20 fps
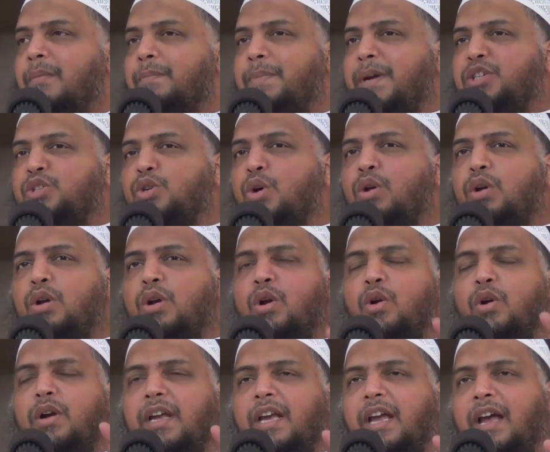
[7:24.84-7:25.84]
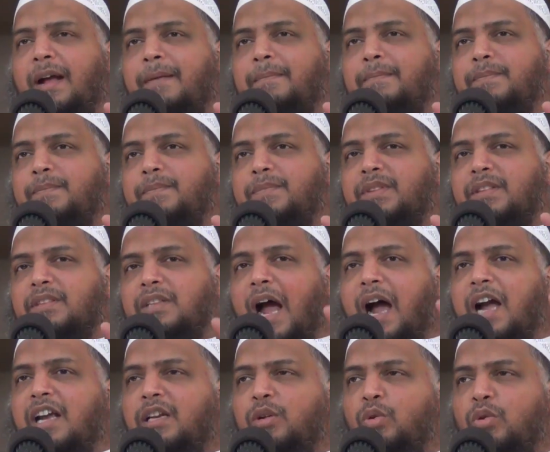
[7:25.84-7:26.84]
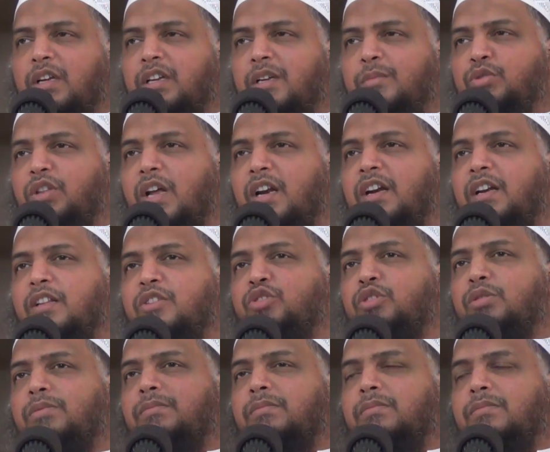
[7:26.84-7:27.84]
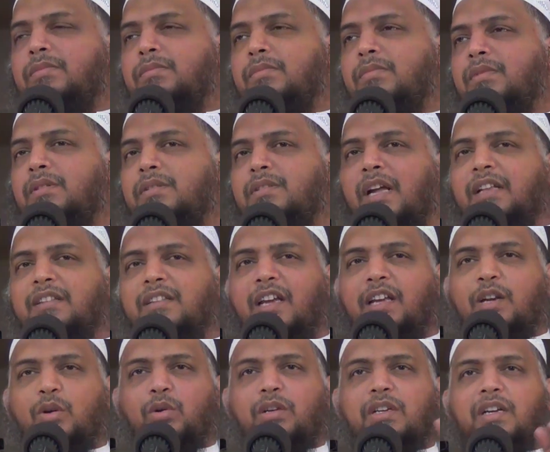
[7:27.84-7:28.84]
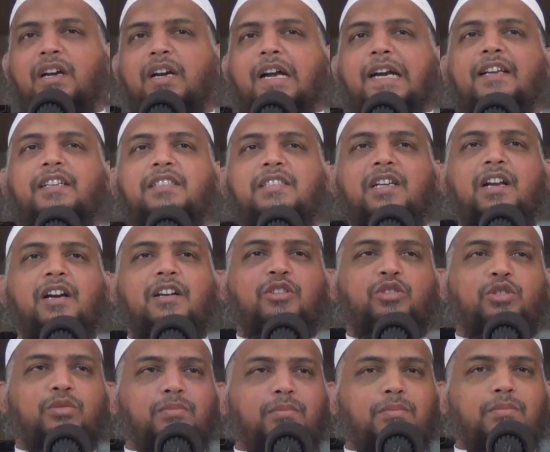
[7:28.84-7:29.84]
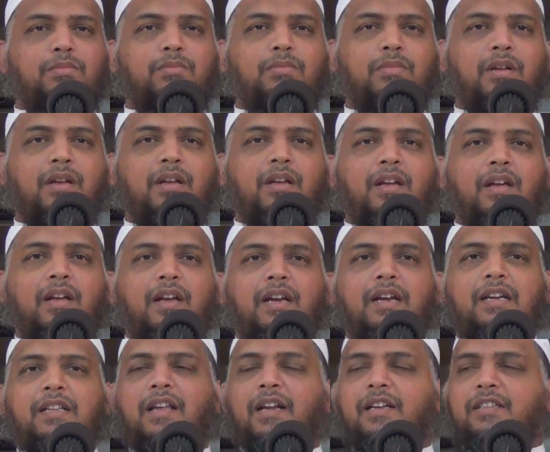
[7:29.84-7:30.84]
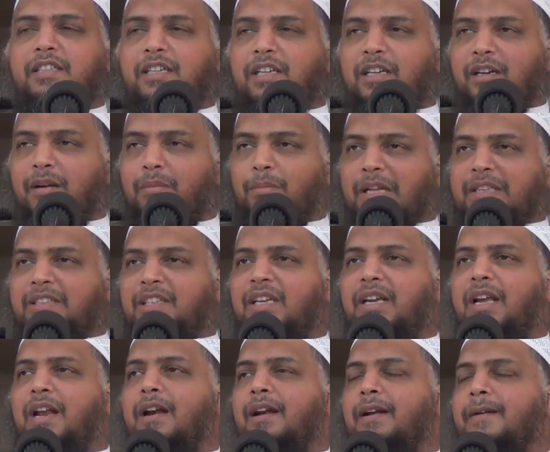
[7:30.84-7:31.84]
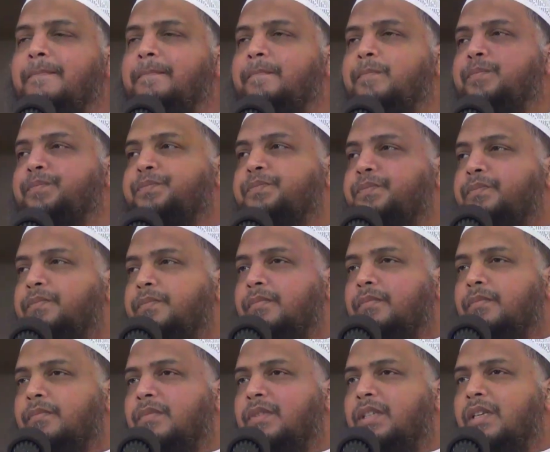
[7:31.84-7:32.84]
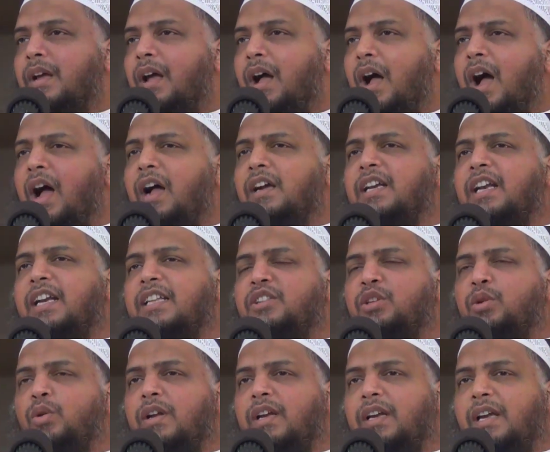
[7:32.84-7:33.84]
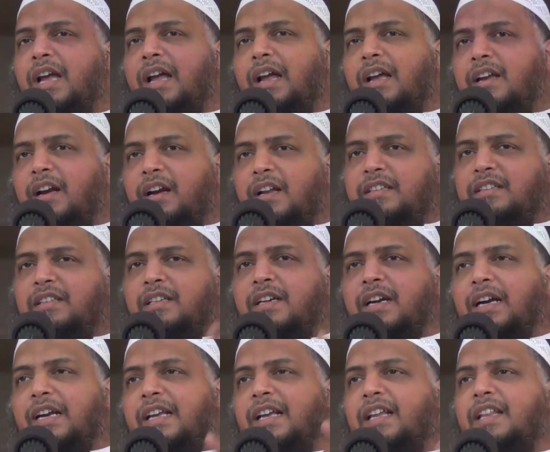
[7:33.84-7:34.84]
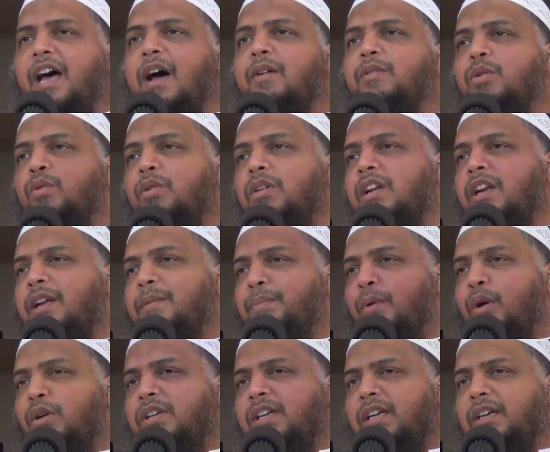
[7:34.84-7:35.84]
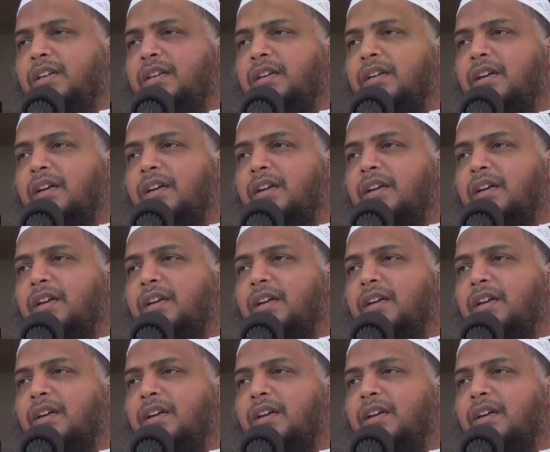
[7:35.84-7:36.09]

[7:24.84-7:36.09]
பெற்றோர்களுடைய தாயினுடைய முதல் எழுத்தும் தந்தையினுடைய கடைசி எழுத்தும் இதற்கு மத்தியில் ஆங்கிலத்தினுடைய எழுத்துக்கள் ஏதாவது ஒன்றை போட்டு